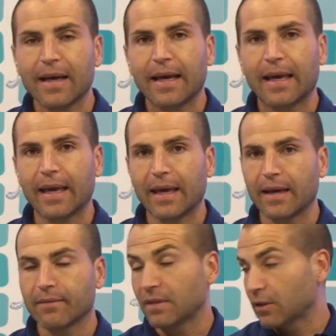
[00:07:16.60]

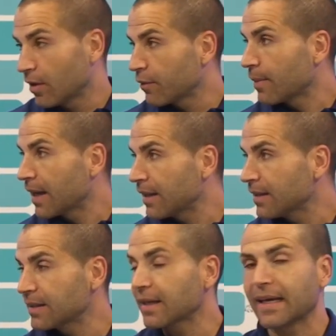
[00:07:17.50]
que de todas formas hay que
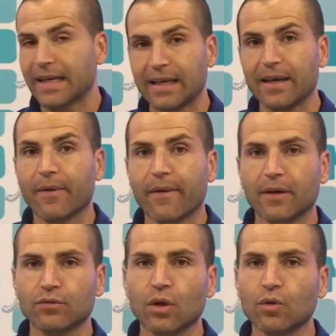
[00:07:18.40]
decir que ya llevaba
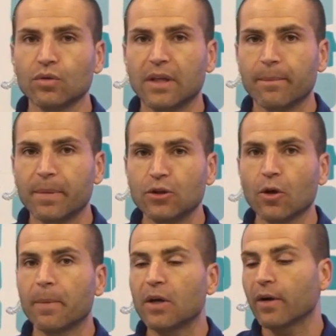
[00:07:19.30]
contigo un
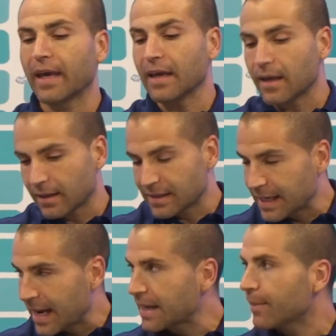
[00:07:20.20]
tiempito, pero que
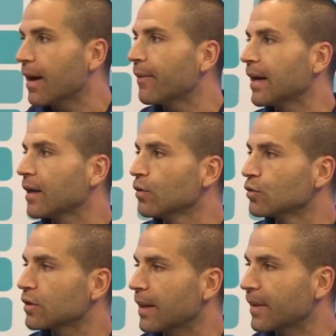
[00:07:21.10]
se animaba
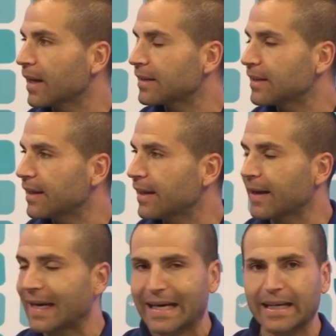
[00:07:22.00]
incluso también a
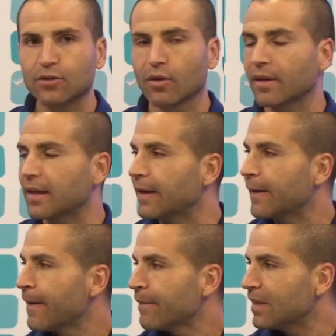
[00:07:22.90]
este reto
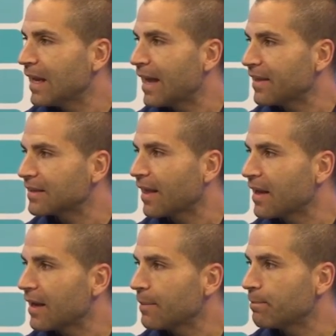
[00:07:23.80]
de, la dieta
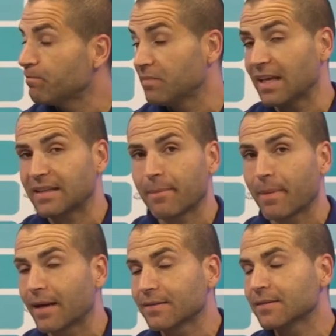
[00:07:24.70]
de este
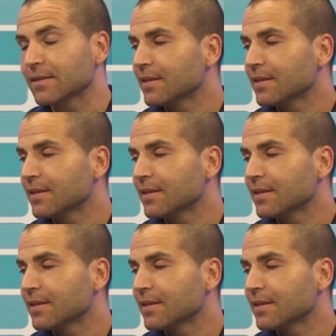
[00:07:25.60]
pan